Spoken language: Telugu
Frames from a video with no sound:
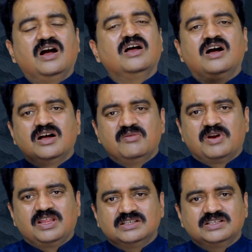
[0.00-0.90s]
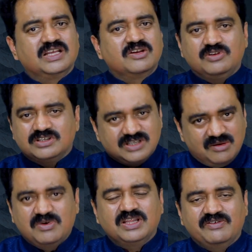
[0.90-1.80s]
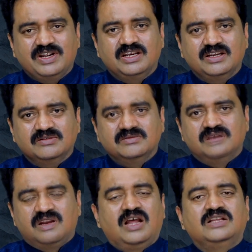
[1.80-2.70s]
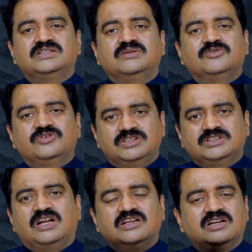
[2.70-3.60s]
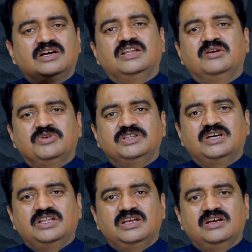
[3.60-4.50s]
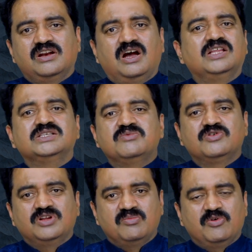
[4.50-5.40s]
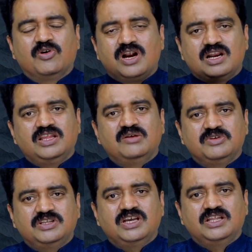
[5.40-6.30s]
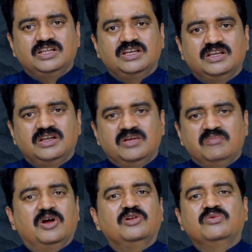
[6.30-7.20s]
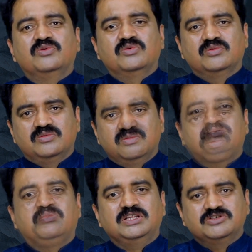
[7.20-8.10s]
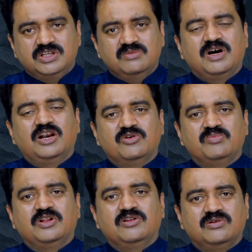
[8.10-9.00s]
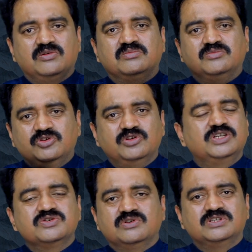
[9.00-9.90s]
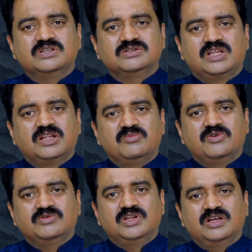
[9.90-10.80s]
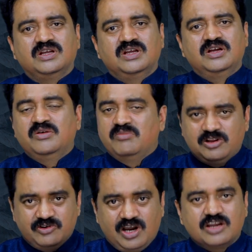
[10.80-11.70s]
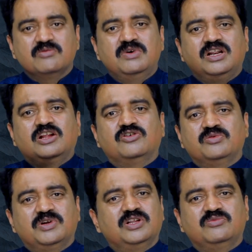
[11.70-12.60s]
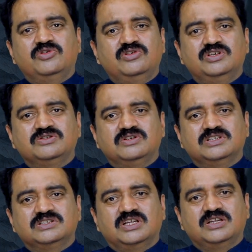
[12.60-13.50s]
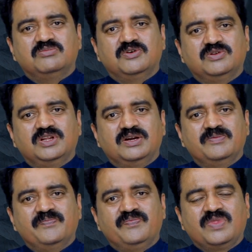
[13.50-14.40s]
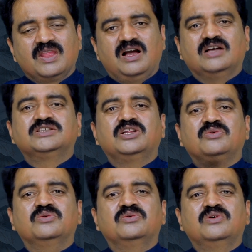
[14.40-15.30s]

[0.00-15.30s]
అంగాంగ ప్రదర్శనకి ఉన్న సంబంధం ఏంటి రాయలసీమకున్న చారిత్రక నేపథ్యాన్ని రాయలసీమకున్న పోరాట నేపథ్యాన్ని పలువురు పలు సినిమాల రూపంలో ముందుకు తీసుకొచ్చిన సందర్భం ఉంది పలు డాక్యుమెంటరీల రూపంలో ముందుకు తీసుకొచ్చిన సందర్భం ఉంది అసలు